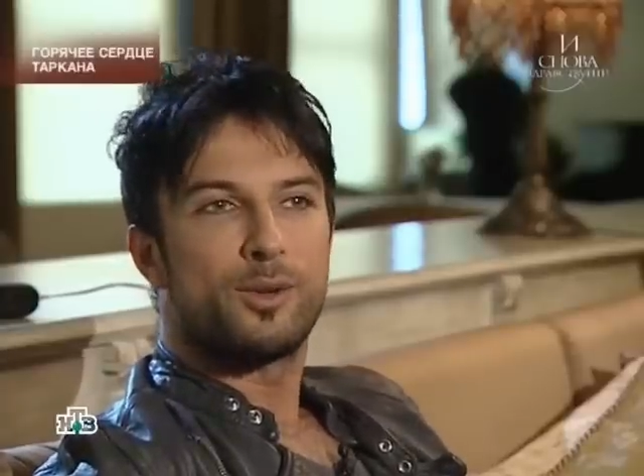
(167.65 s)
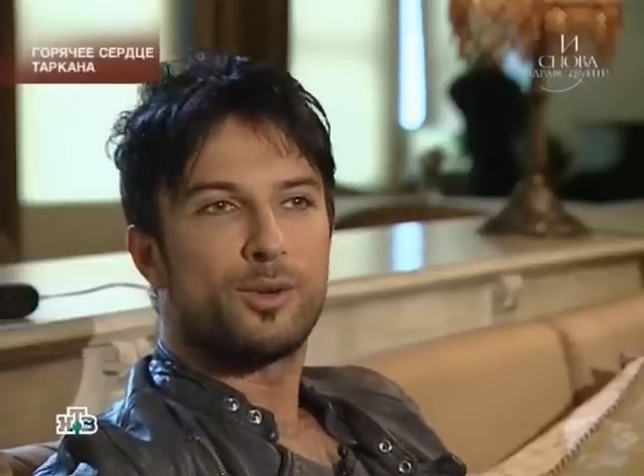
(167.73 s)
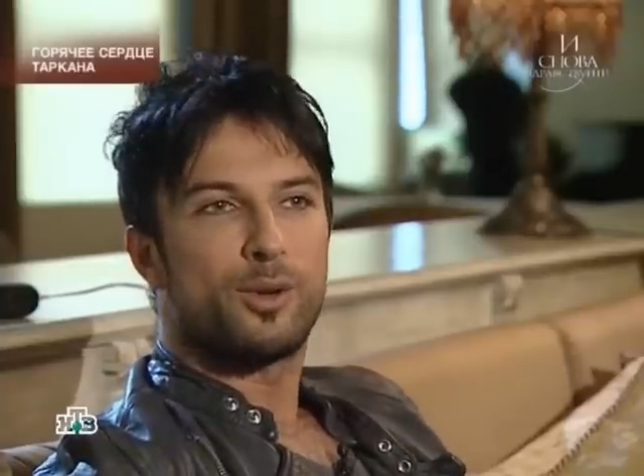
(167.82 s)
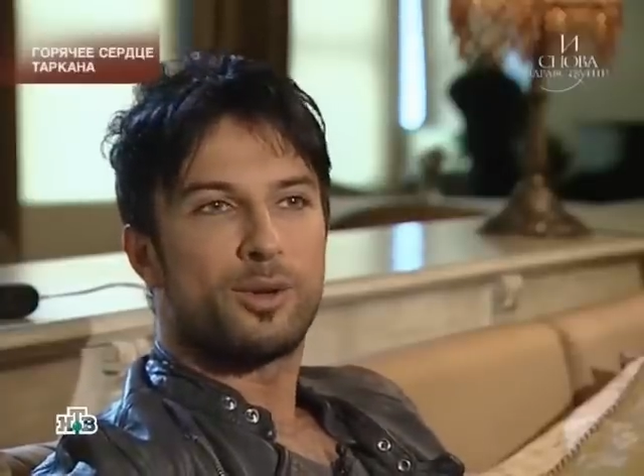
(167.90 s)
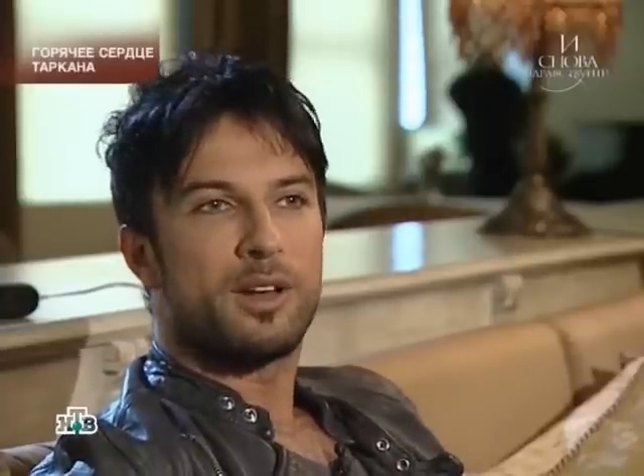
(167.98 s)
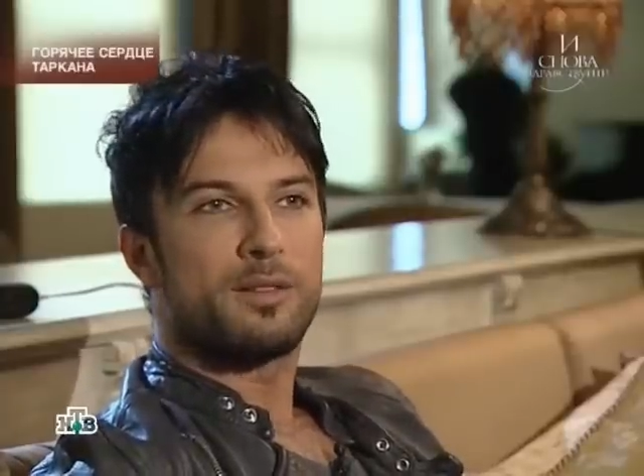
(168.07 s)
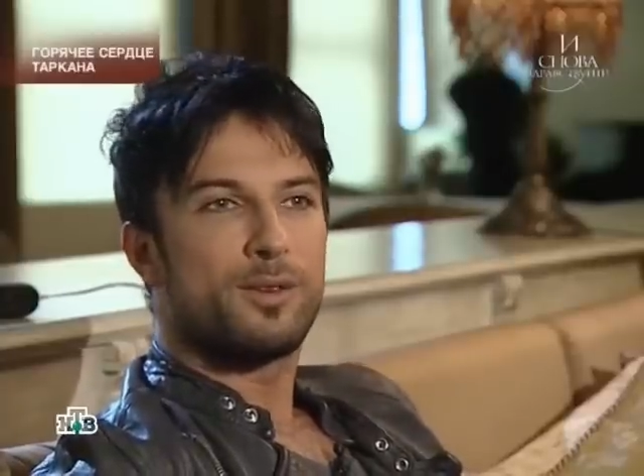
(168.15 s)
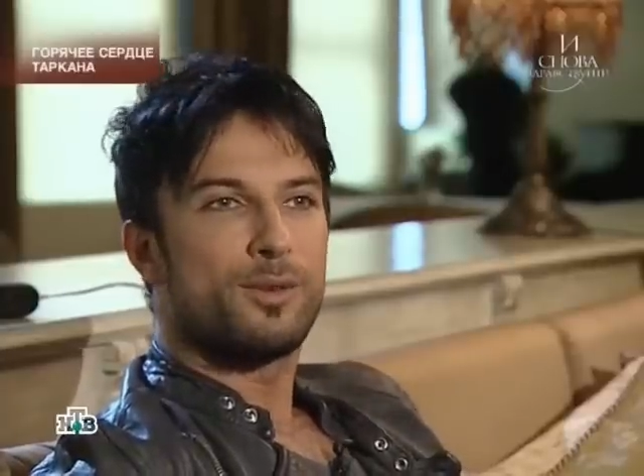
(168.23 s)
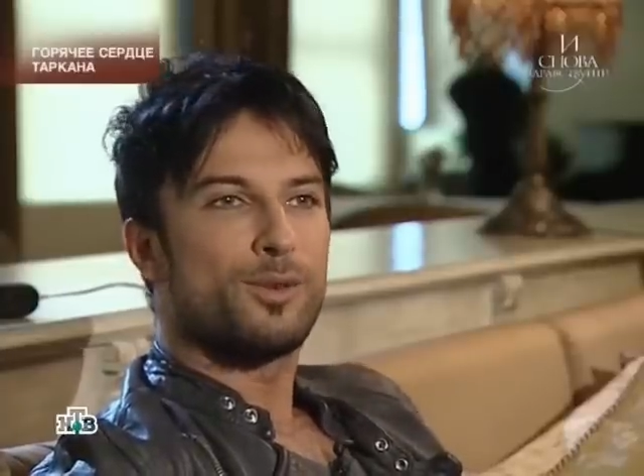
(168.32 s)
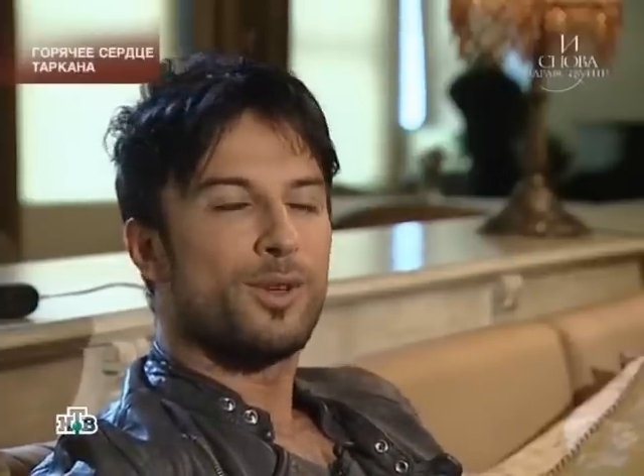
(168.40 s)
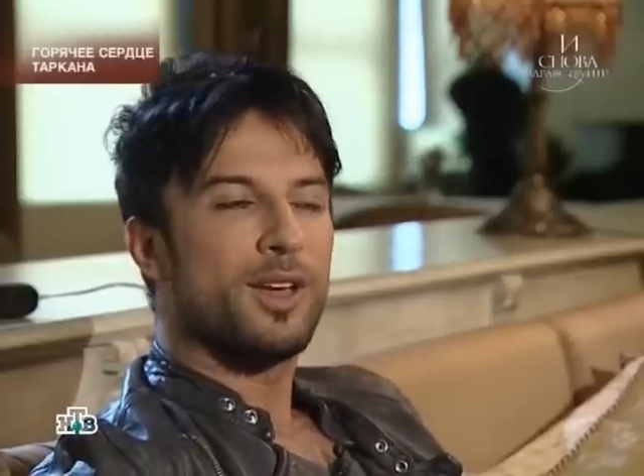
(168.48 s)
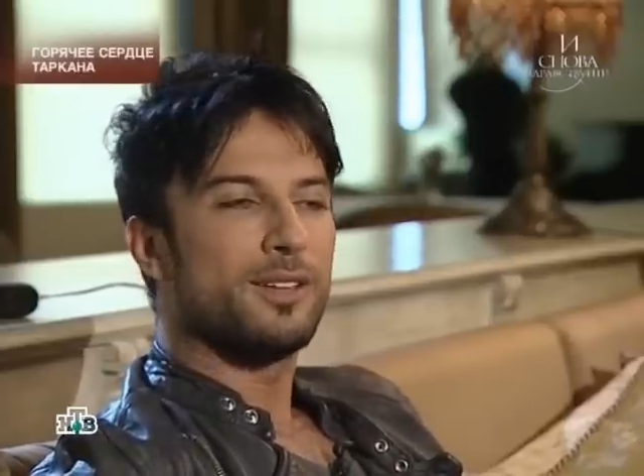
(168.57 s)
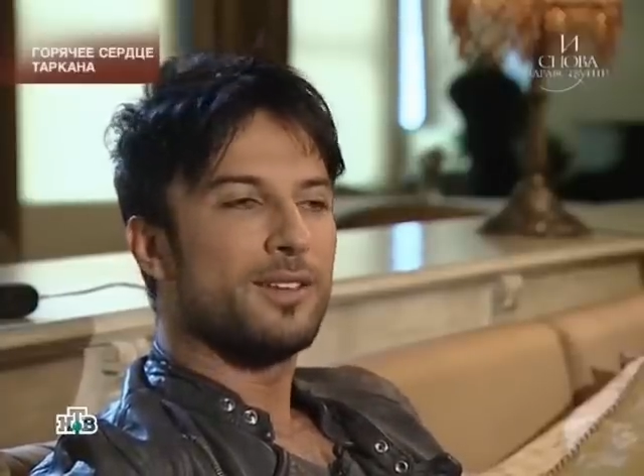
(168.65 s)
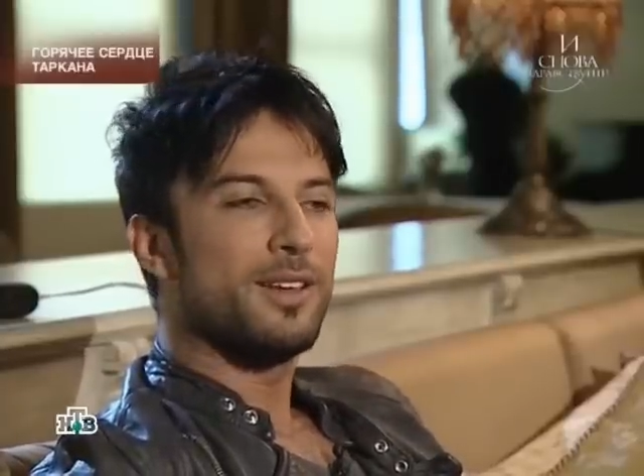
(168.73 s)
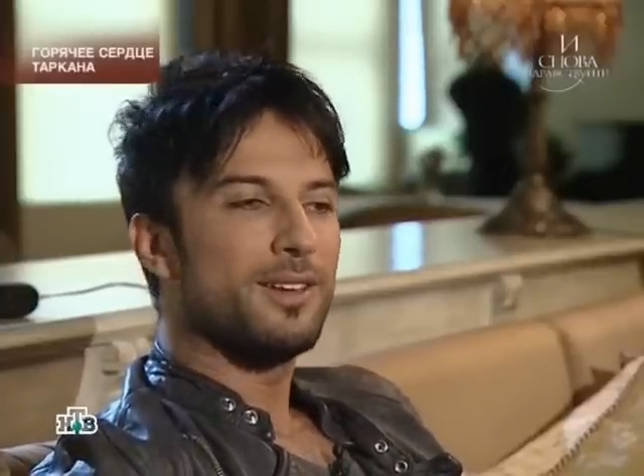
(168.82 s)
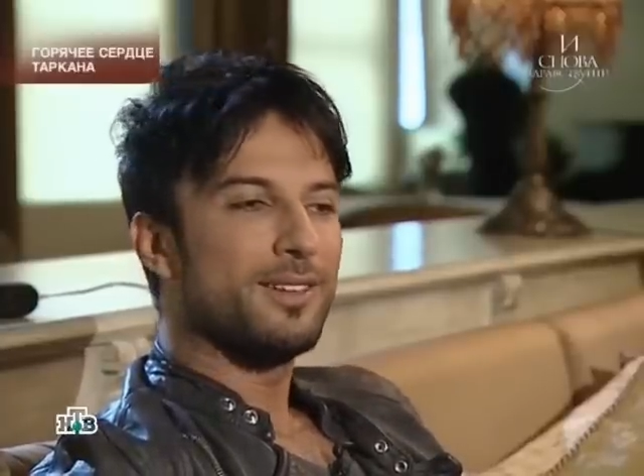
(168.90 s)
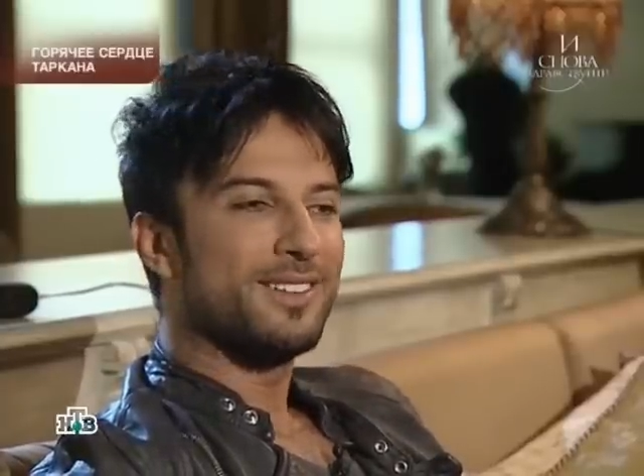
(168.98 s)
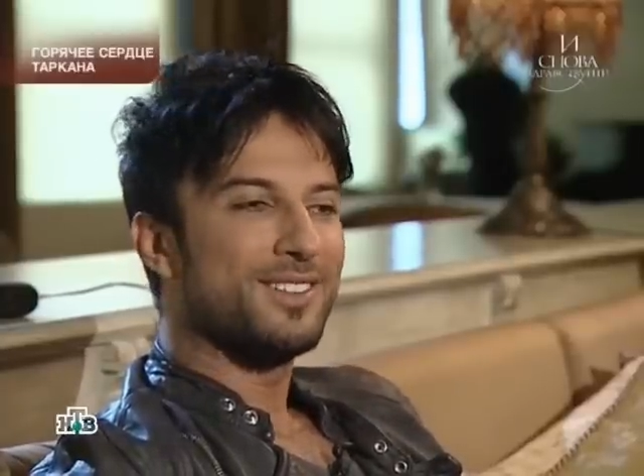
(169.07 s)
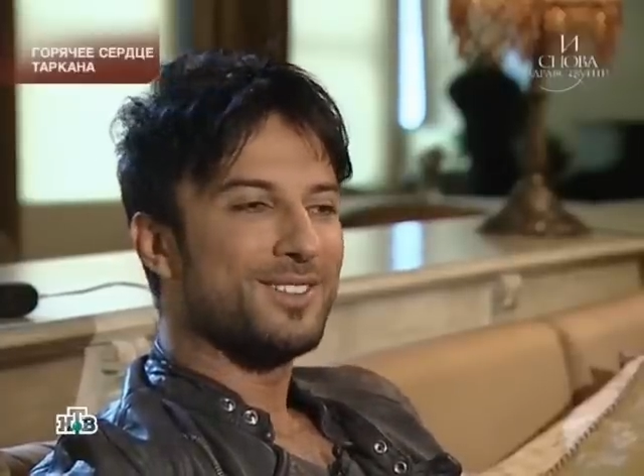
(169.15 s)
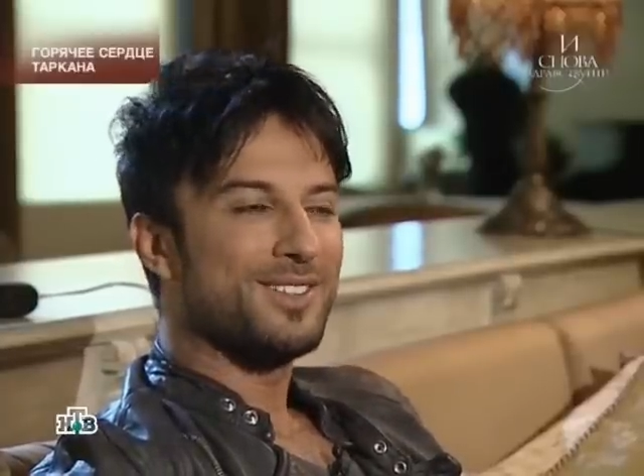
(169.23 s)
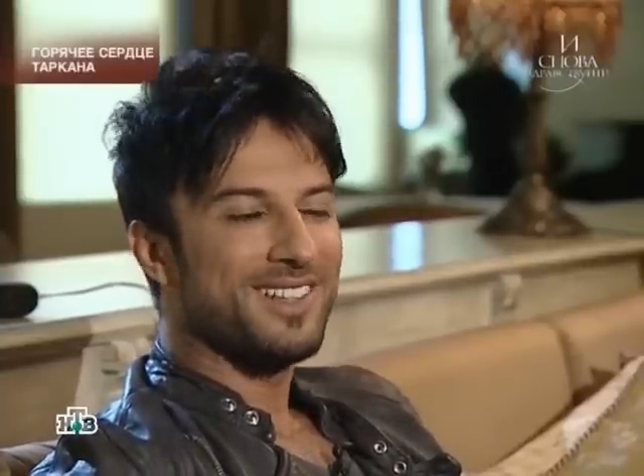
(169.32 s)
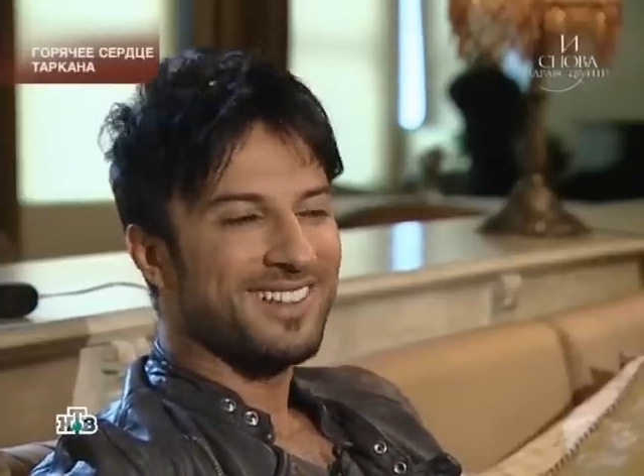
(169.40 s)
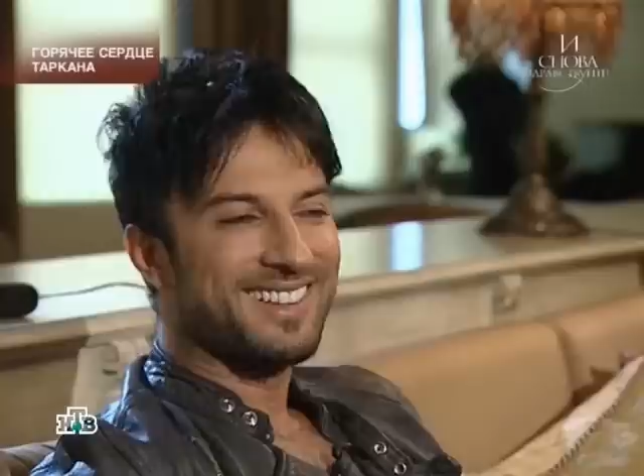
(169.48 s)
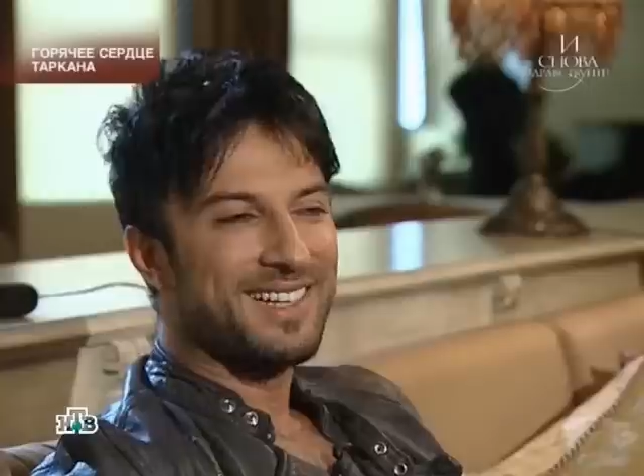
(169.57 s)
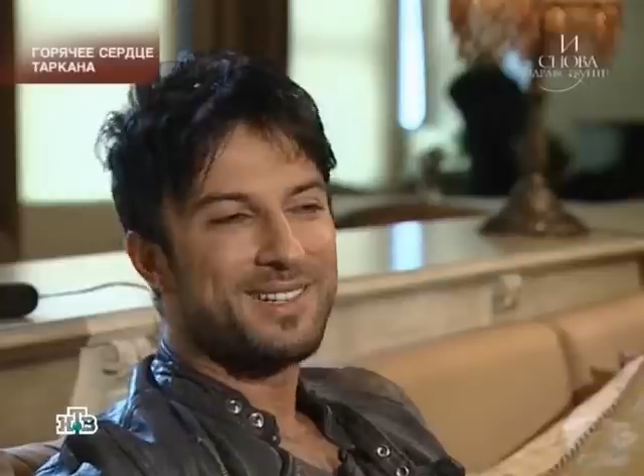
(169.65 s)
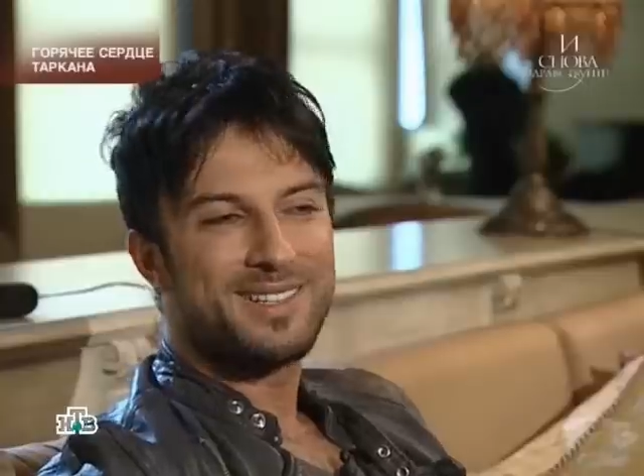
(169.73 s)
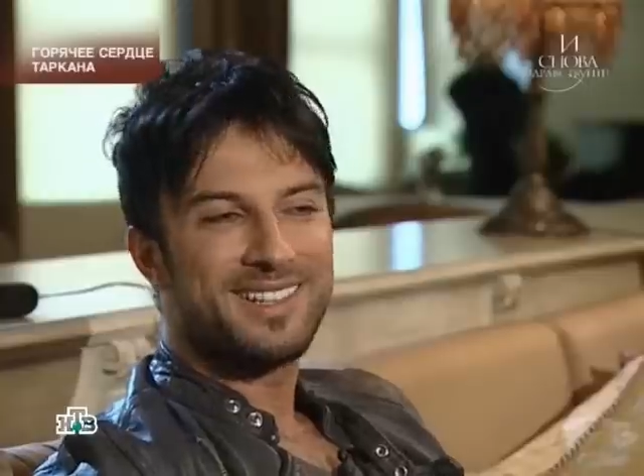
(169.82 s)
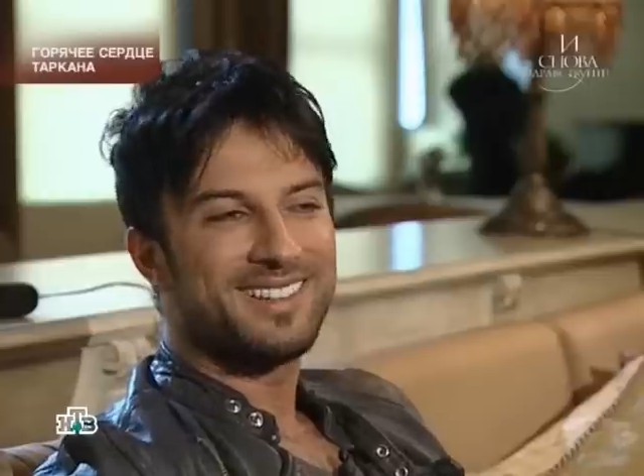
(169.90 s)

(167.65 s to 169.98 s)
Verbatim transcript: Мама переживала, не буду ли я калекой.